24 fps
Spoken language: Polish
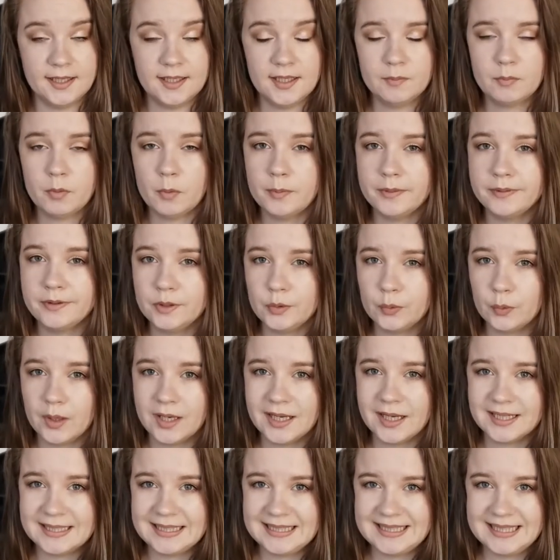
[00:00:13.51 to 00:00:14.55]
ale
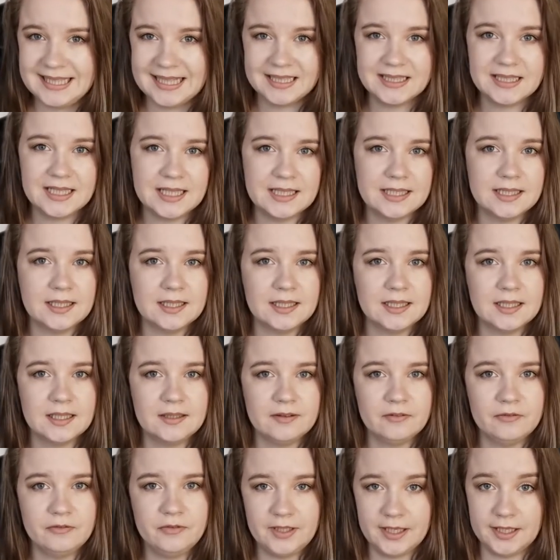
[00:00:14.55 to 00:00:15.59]
popełniła jeden
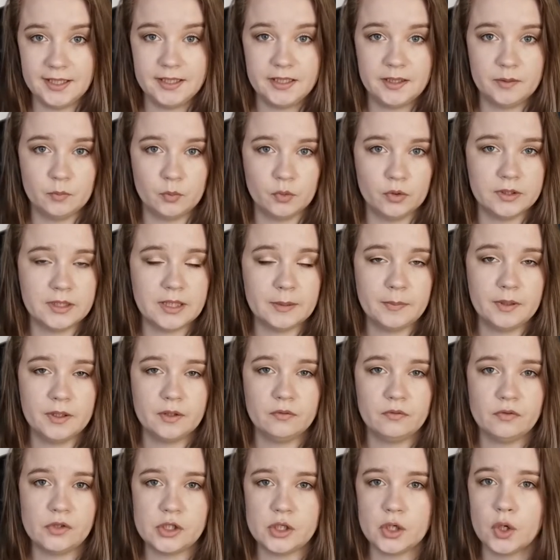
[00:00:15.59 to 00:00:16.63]
wielki błąd, a
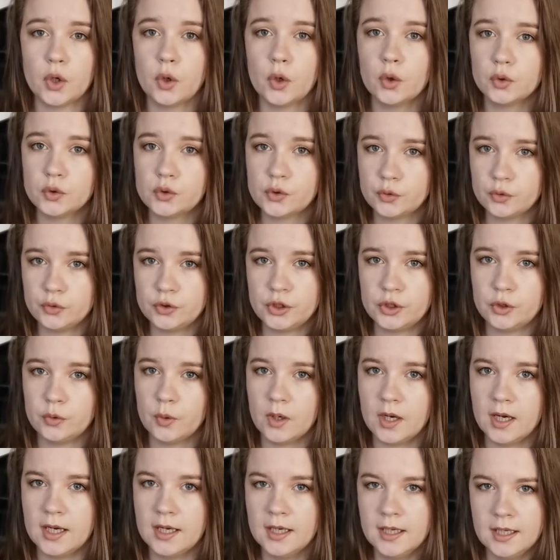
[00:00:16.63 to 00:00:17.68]
mianowicie
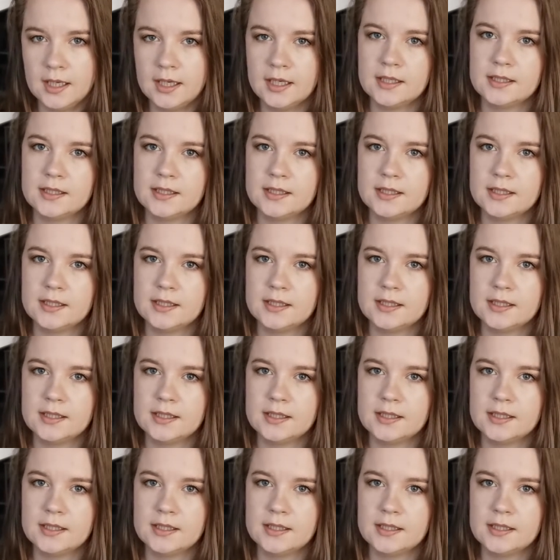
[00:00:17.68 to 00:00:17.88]
odrzuciła